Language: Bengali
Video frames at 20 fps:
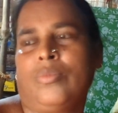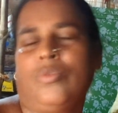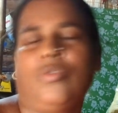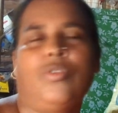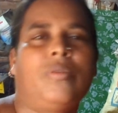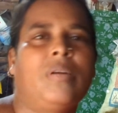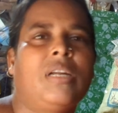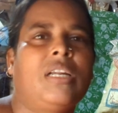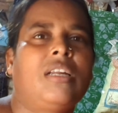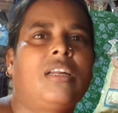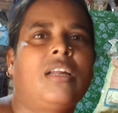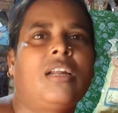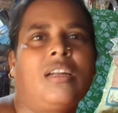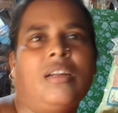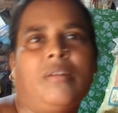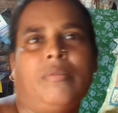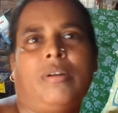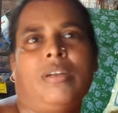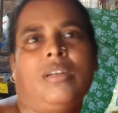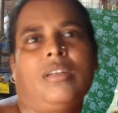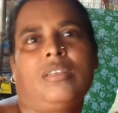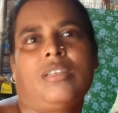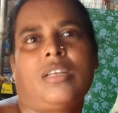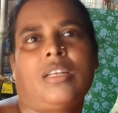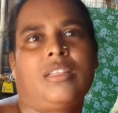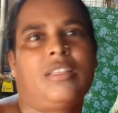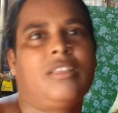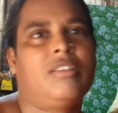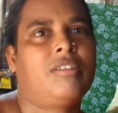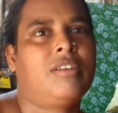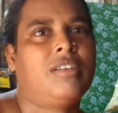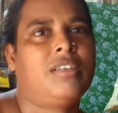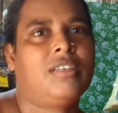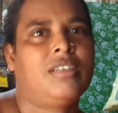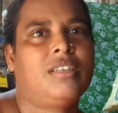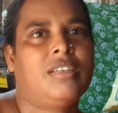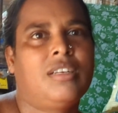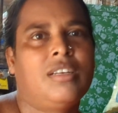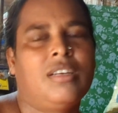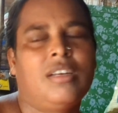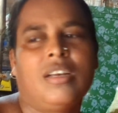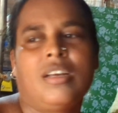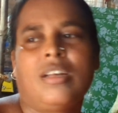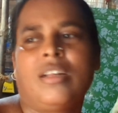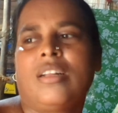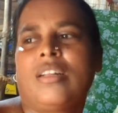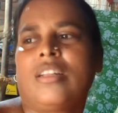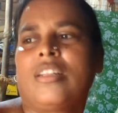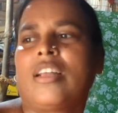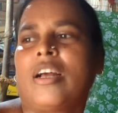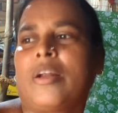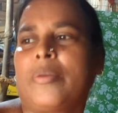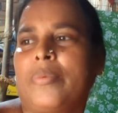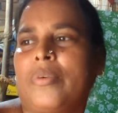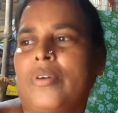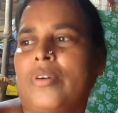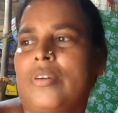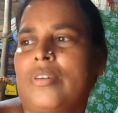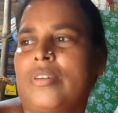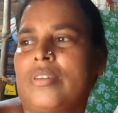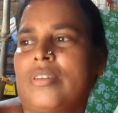ভোরবেলা রান্না বান্না সারতে হয় তারপর